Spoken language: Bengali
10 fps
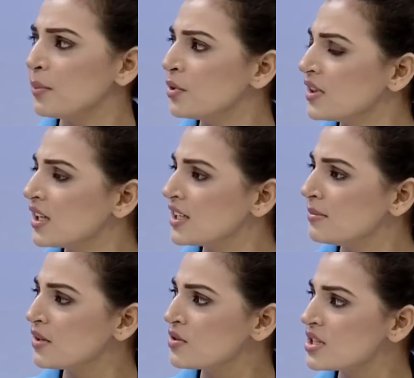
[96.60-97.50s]
প্রত্যেকটা
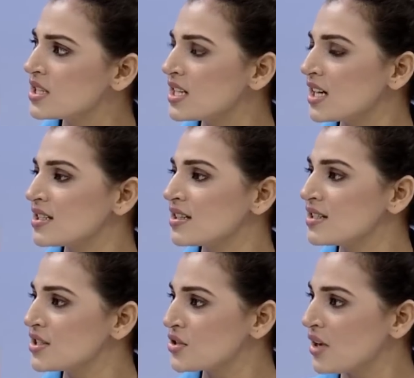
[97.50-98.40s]
মানুষের যার যার
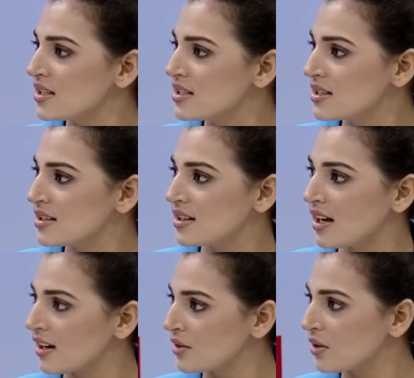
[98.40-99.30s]
নিজস্ব আইডেন্টিটি
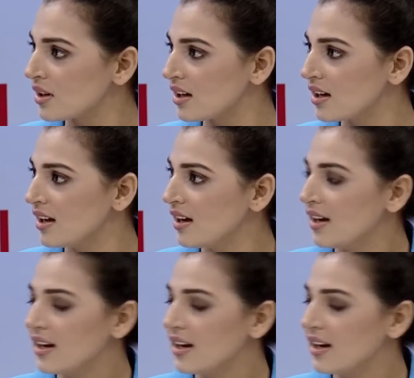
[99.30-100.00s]
থাকা দরকার সবাই তো চাই